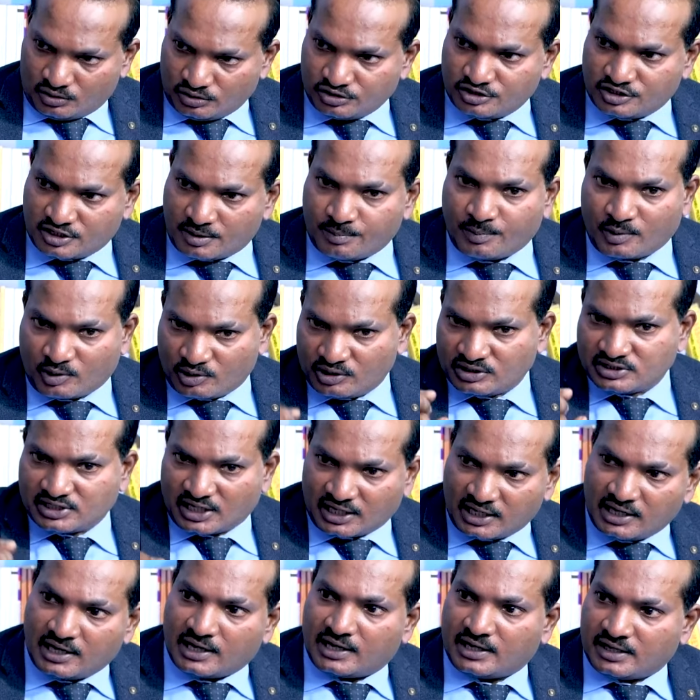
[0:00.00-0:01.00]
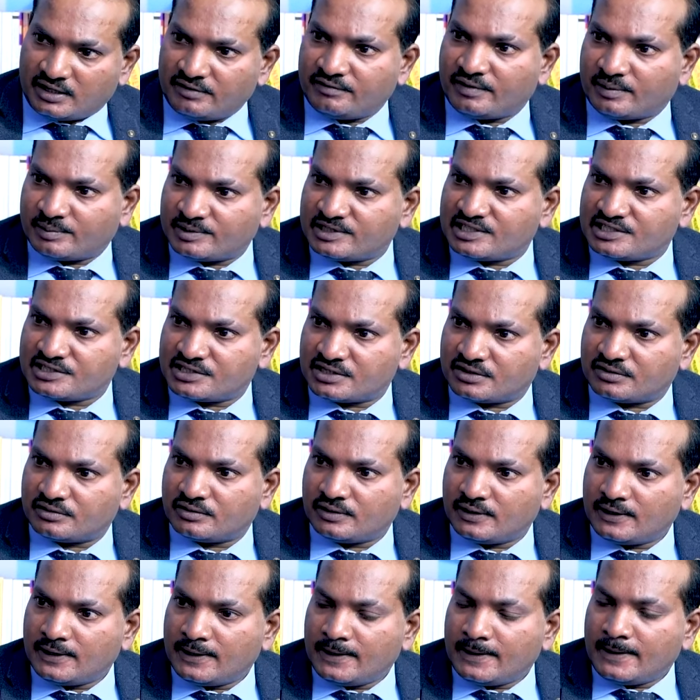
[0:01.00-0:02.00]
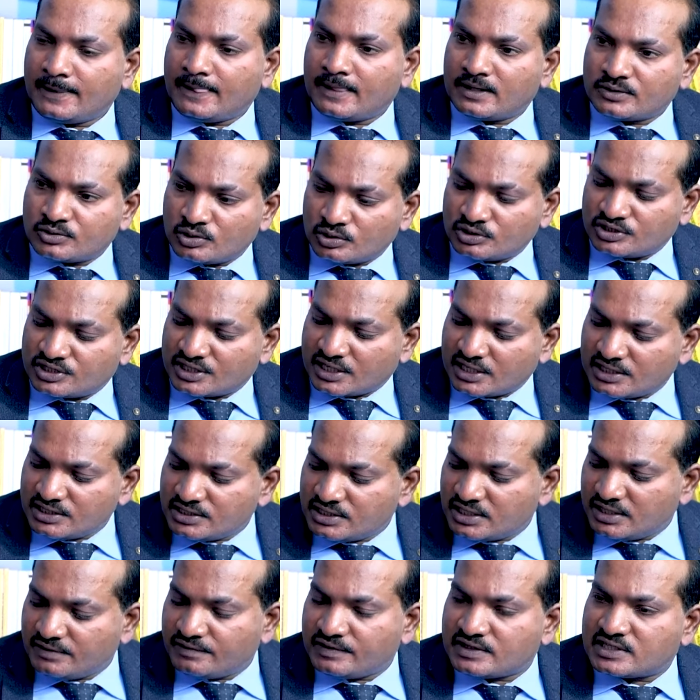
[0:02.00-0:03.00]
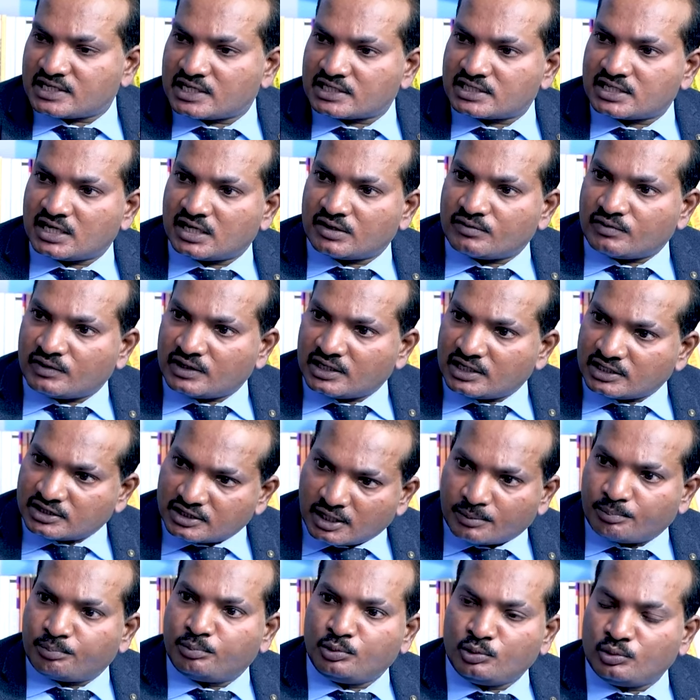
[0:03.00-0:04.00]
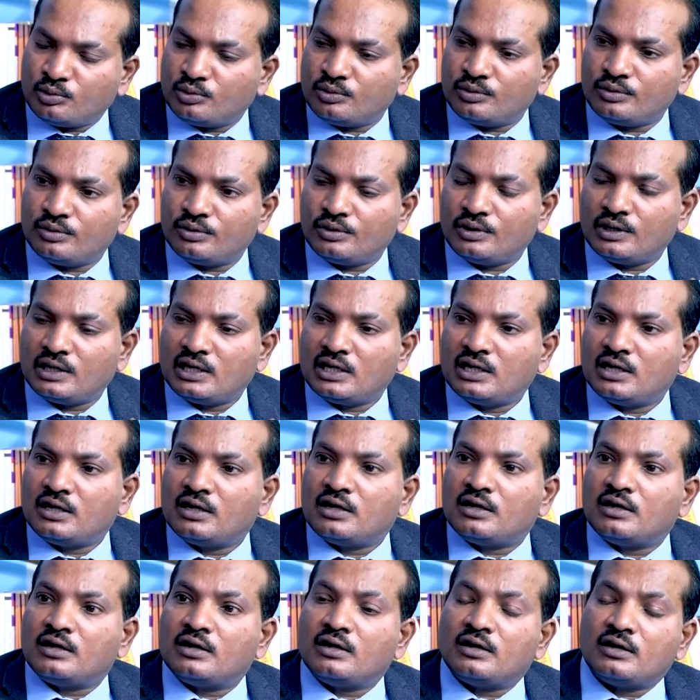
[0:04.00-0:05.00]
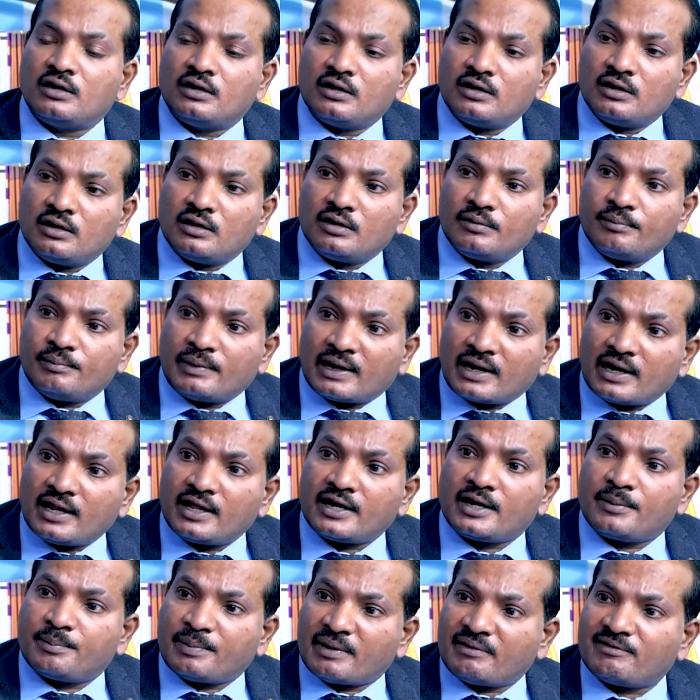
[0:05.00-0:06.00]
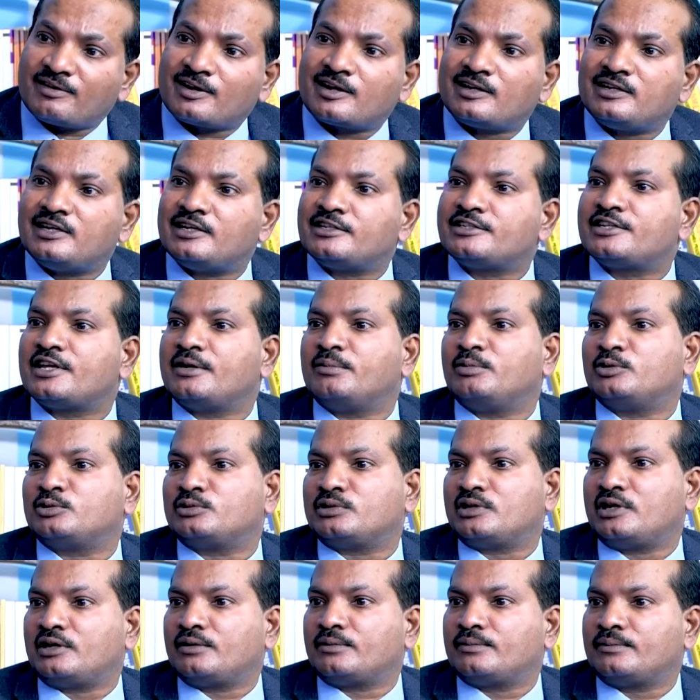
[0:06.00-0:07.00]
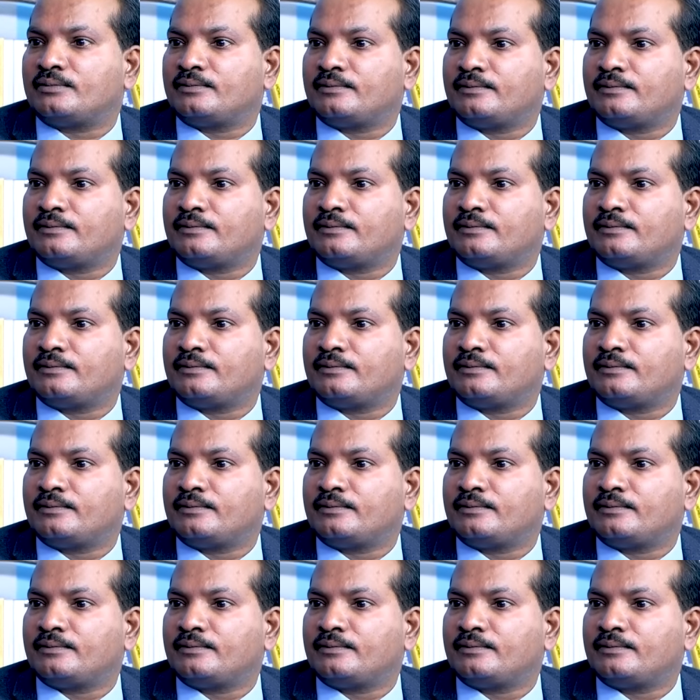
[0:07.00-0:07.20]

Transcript: ఆ రోజు చెప్పకుండా తెలంగాణను విభజించాడు సో చిరంజీవి చేసినటువంటి తప్పు మరలా రేపు పవన్ కళ్యాణ్ చేయబోతున్నాడు